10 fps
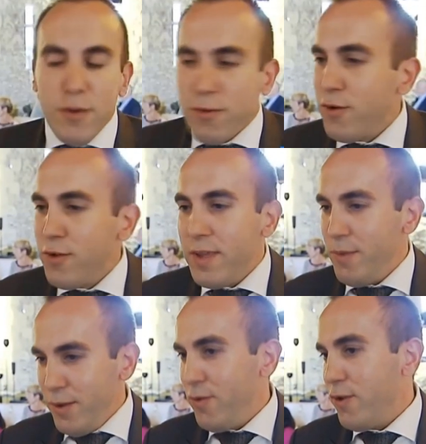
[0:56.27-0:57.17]
ce côté
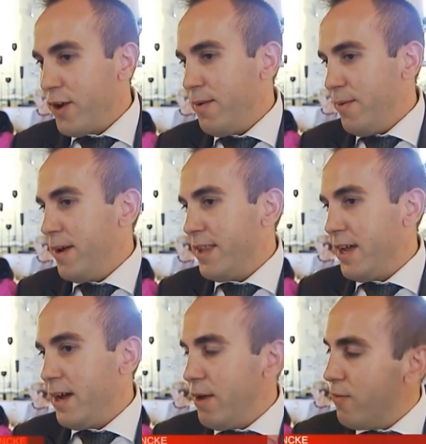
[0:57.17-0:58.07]
minutieux quand même à
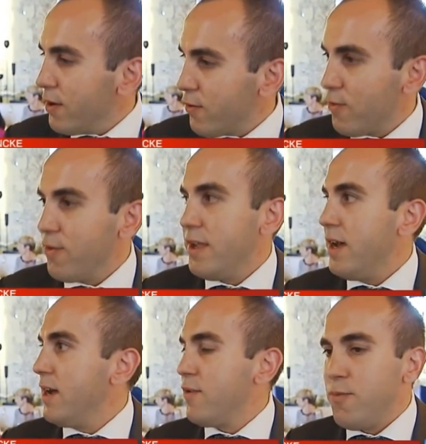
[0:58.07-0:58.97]
table, avoir ce
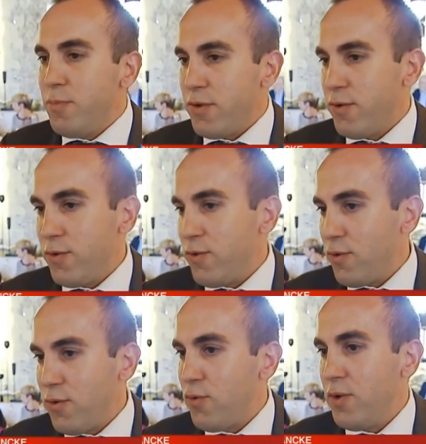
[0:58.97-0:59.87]
contact,
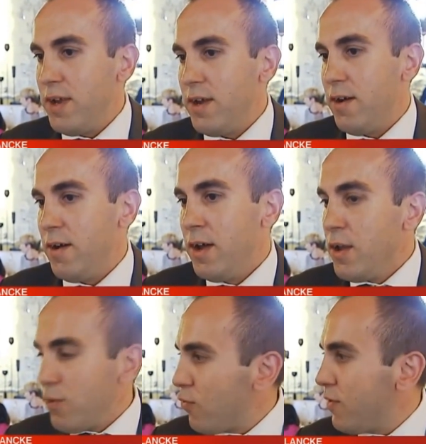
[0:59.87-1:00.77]
ce, sourire,
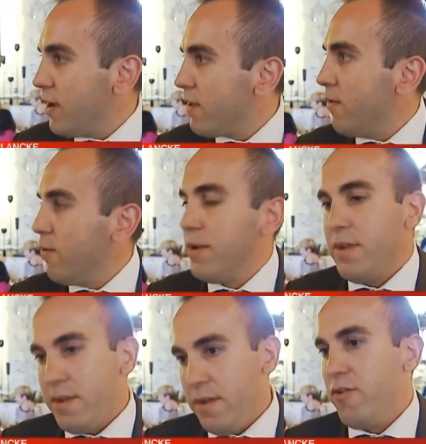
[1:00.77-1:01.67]
tout ça, c'est vraiment
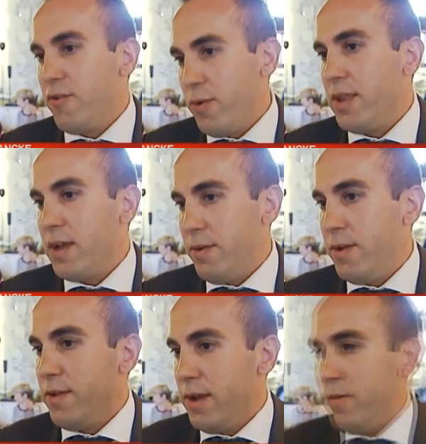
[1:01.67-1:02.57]
les exigences pour être un
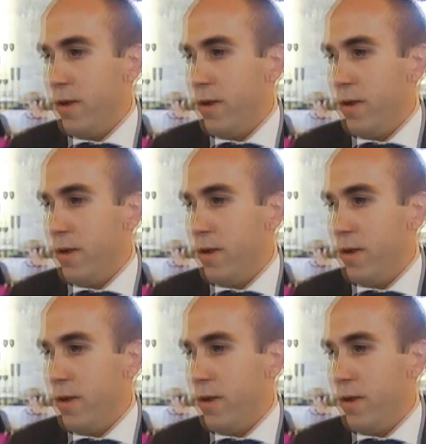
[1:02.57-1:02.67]
maître d'hôtel.